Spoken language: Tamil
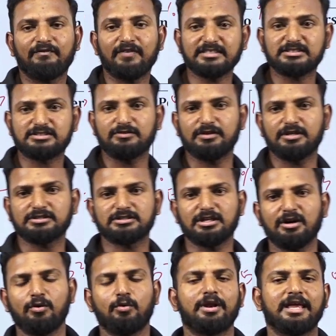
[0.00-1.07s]
ஃபஸ்ட்டு
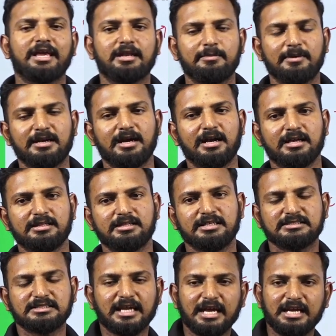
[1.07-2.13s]
வருஷம் ஒரு இன்க்ரிமெண்ட் நடக்குது
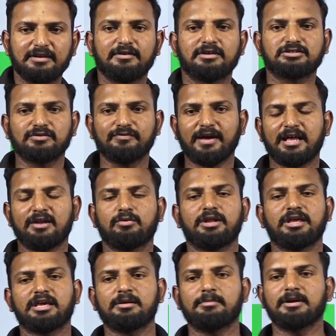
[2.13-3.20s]
செகண்ட் வருஷம் வேற ஒரு
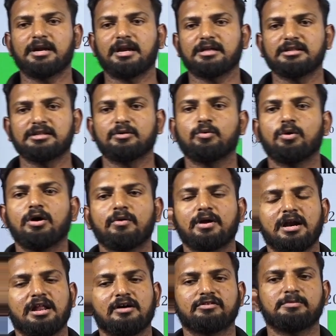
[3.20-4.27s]
இன்க்ரிமெண்ட் நடக்குது
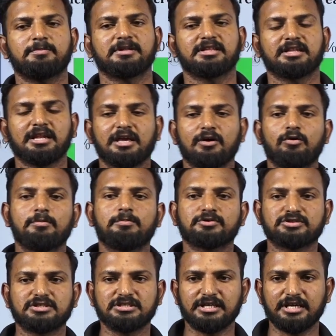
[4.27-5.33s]
ஓவராலாக வந்து பார்த்தீங்கன்னா எவ்வளோ
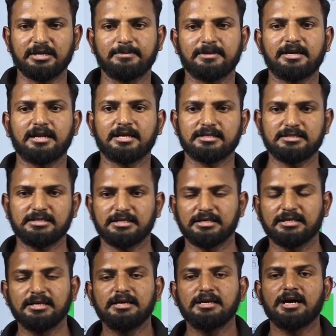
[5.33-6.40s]
பர்சன்டேஜ் இன்க்ரிமெண்ட் நடக்குது
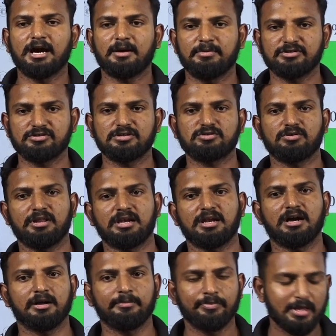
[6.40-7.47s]
அப்படின்னு சொல்லி
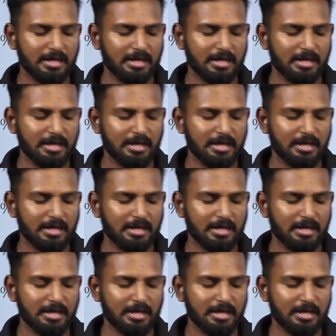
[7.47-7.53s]
சொல்லியிருக்காங்க